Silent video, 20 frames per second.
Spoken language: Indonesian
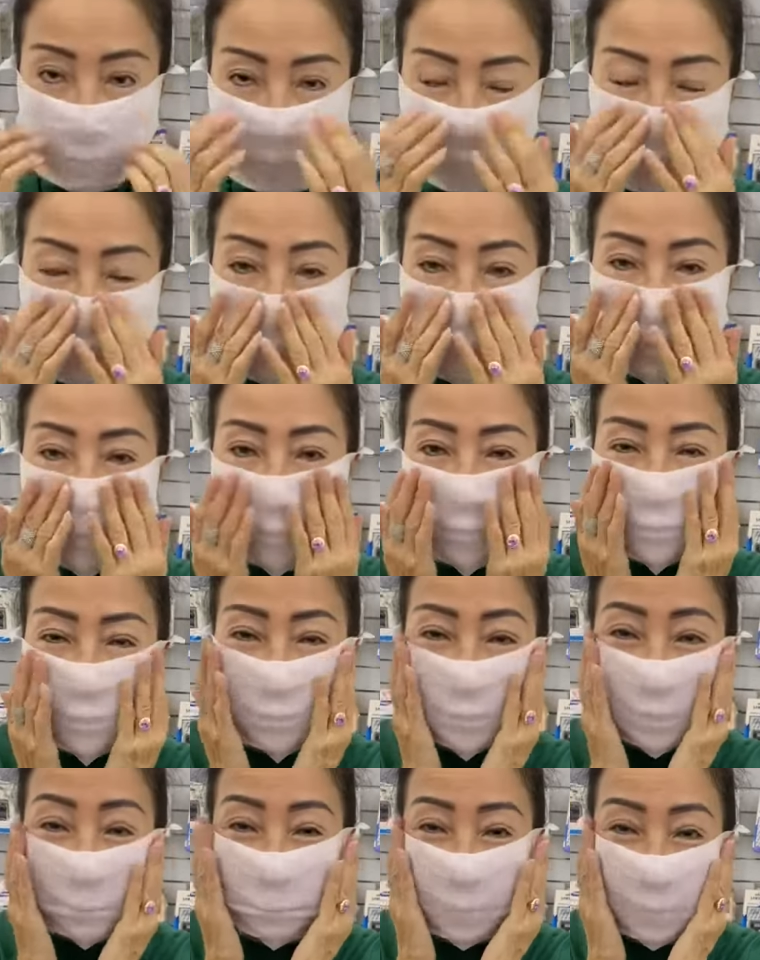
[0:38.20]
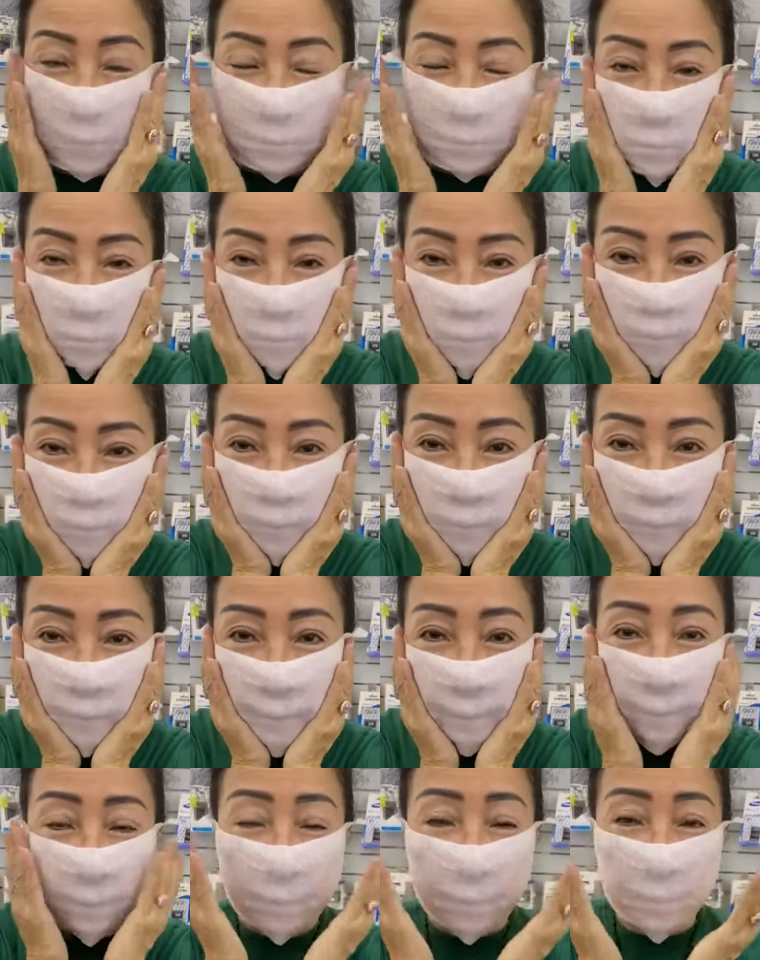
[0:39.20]
tertutup rapat
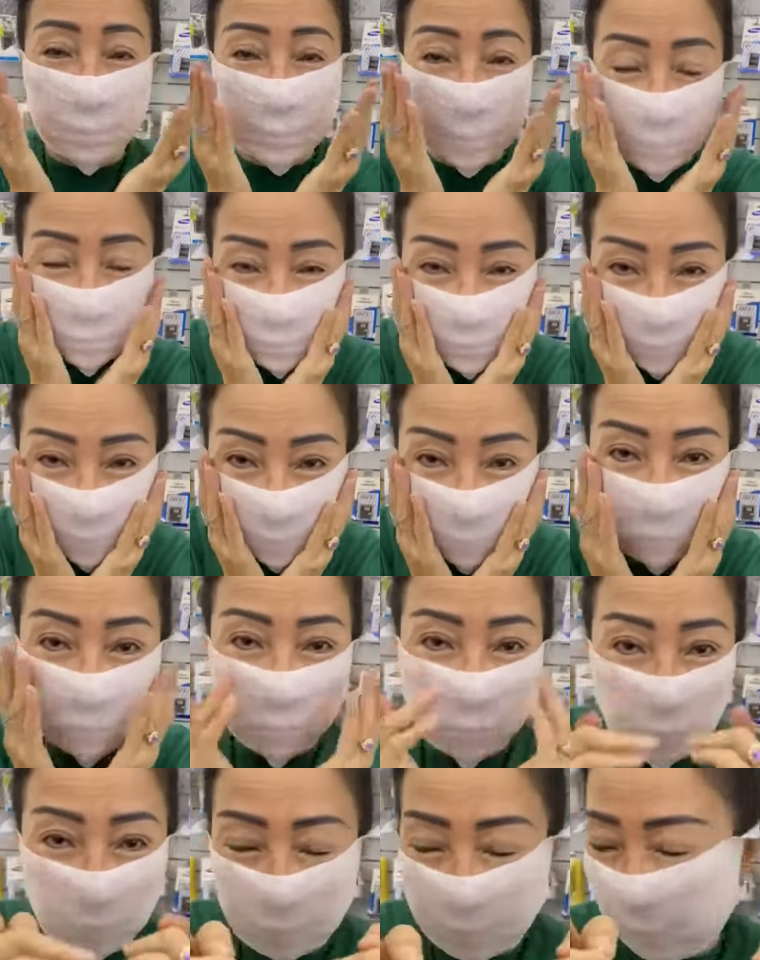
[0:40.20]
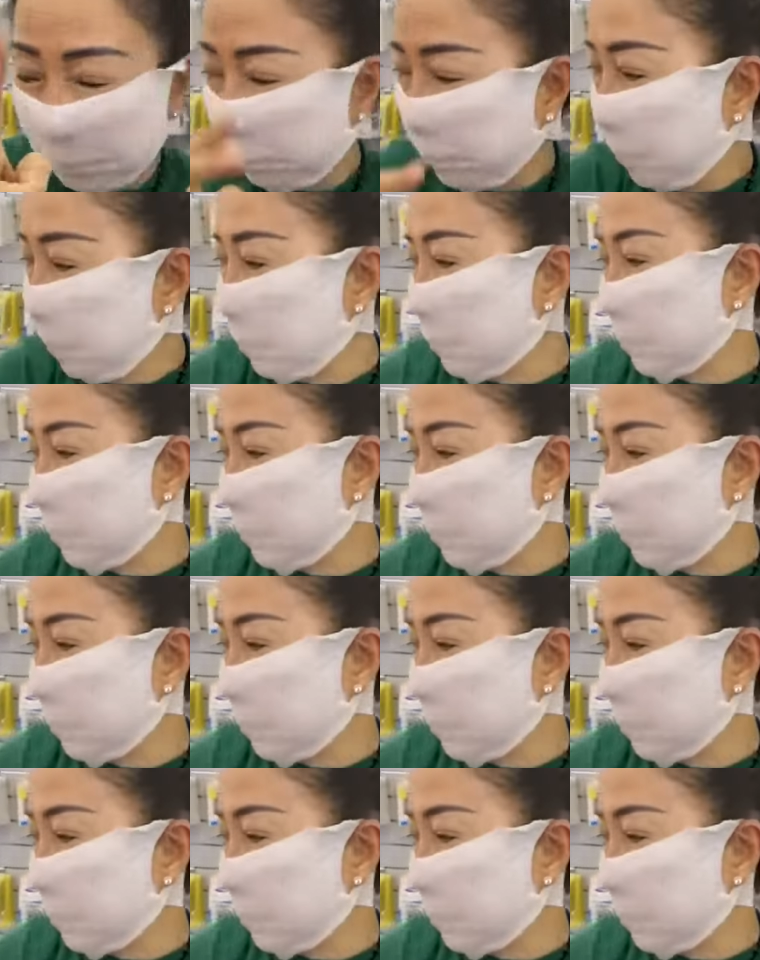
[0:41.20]
kalau sanksi dua lapis